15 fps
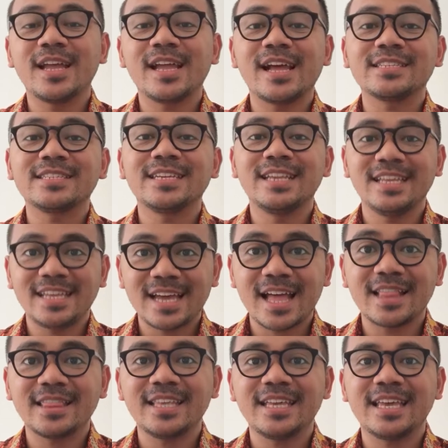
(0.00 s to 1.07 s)
yang silih
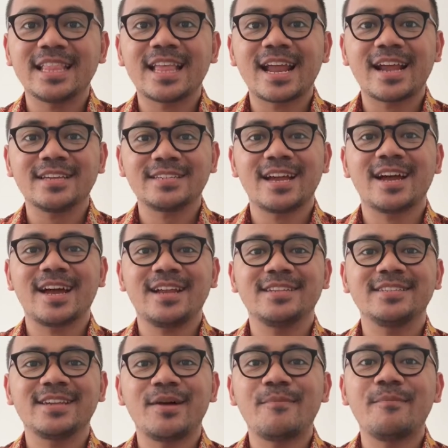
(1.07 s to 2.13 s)
ganti kita rasakan
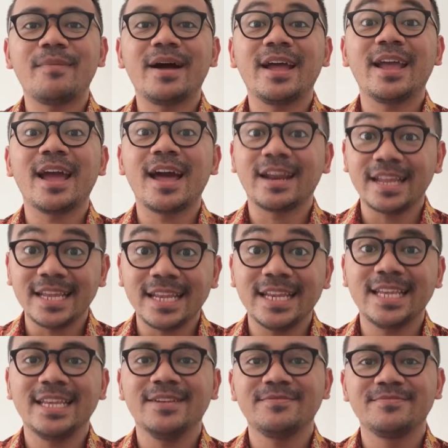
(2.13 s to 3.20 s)
sampai hari ini.